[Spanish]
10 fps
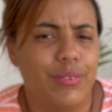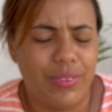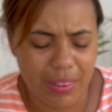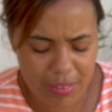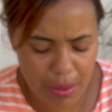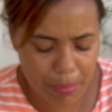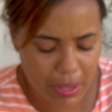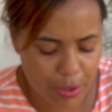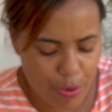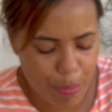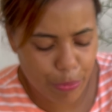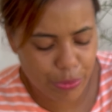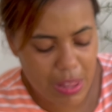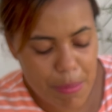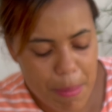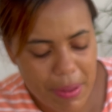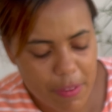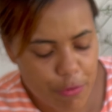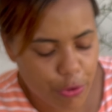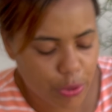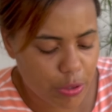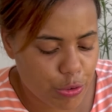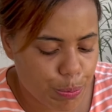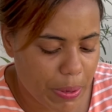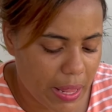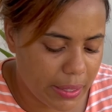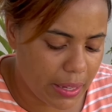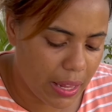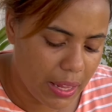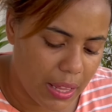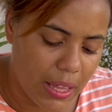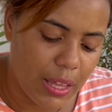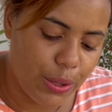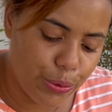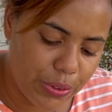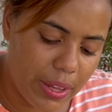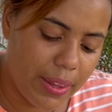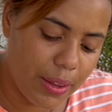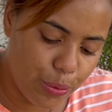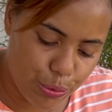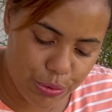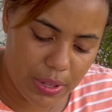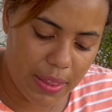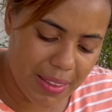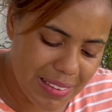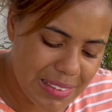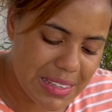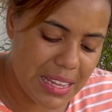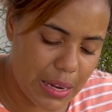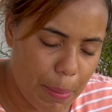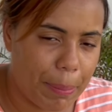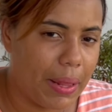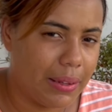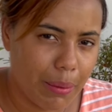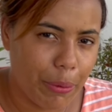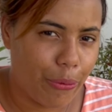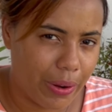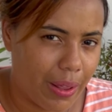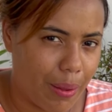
Ustedes saben más que yo, porque ustedes me mandan fotos de sus plantas y ustedes tienen plantas mejores que